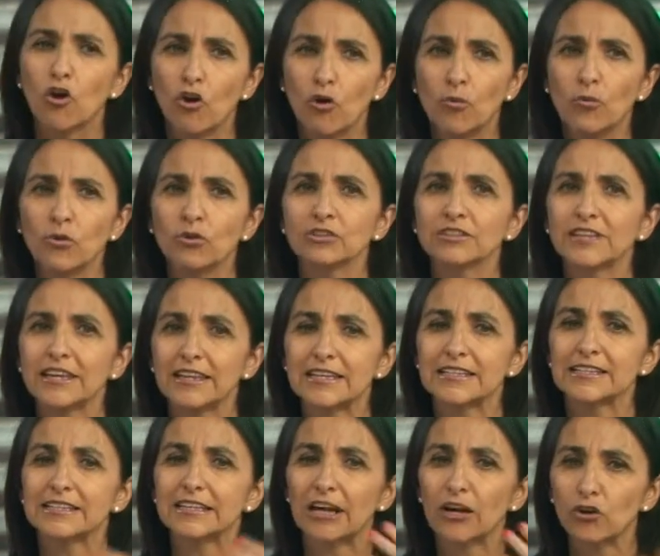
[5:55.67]
cómo se
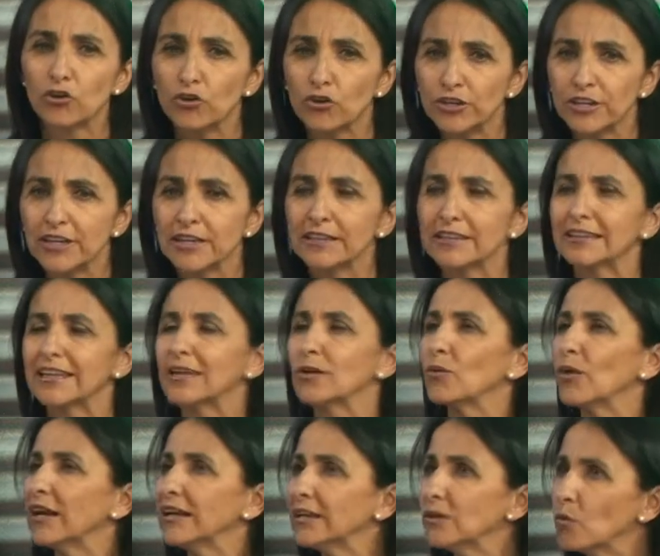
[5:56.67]
desarrollan de
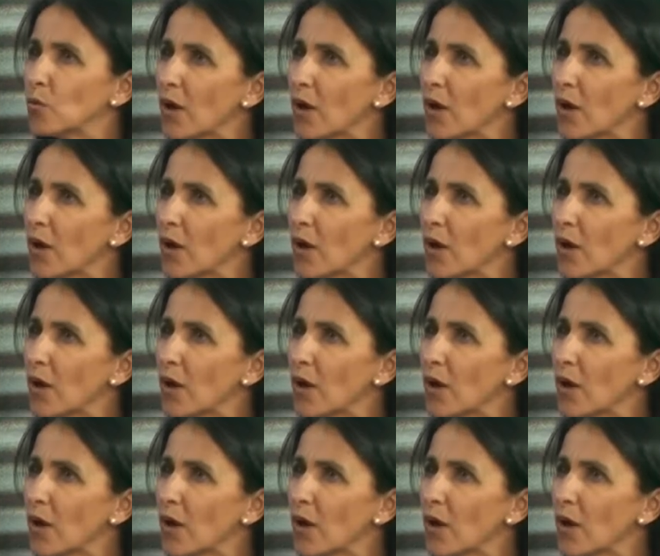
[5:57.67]
igual a